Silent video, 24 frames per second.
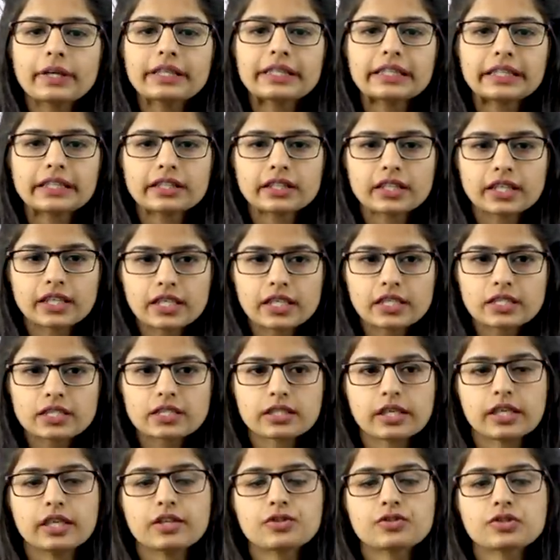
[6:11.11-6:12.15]
इंक्रीज
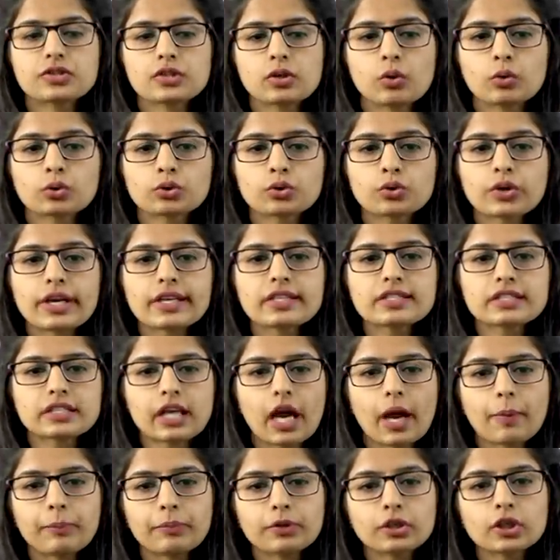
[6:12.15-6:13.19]
इट्स ऑथोराइज
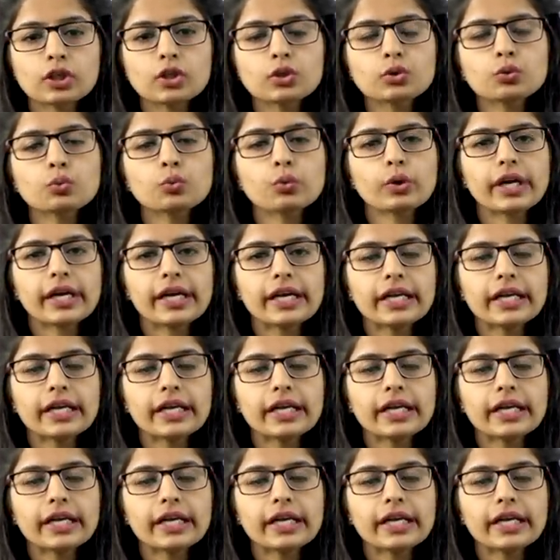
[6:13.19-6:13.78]
कैपिटल टू